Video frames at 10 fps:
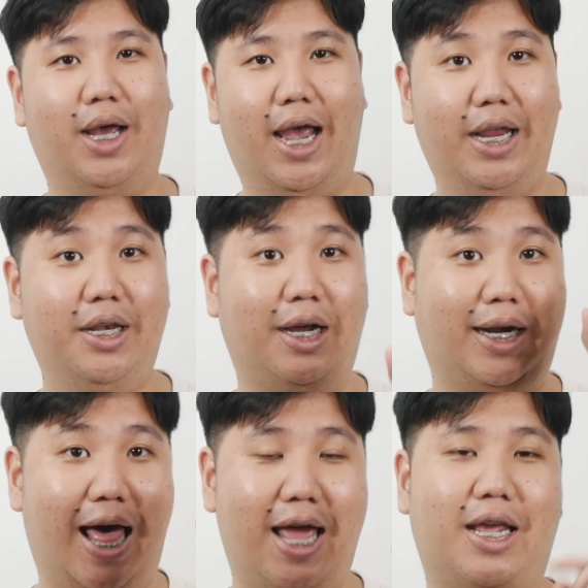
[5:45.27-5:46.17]
ให้
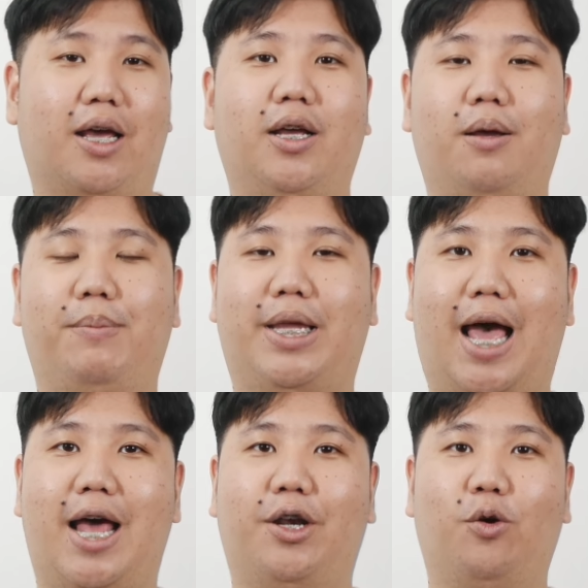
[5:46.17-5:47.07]
1 หน้าเนี่ยมี
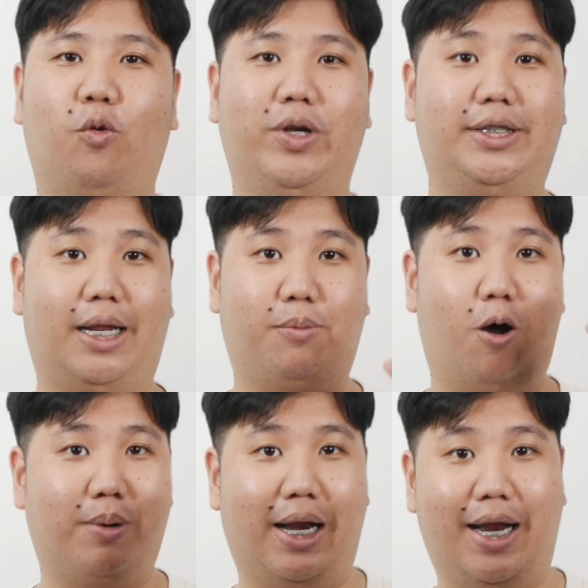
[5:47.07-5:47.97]
การดูวิดเจ็ตพร้อ
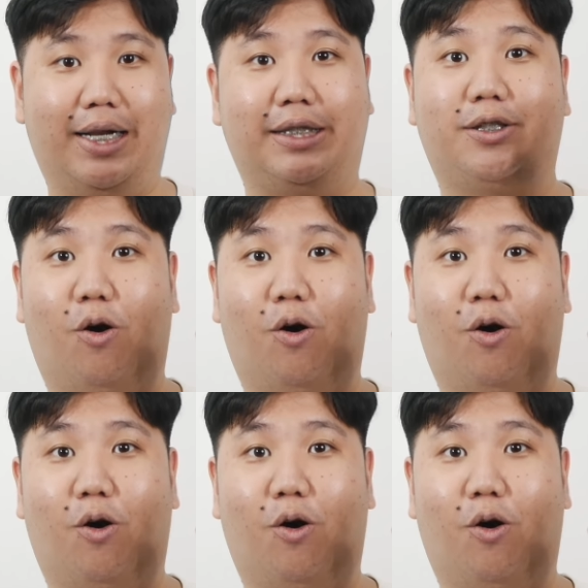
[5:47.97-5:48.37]
มกันได้ถึง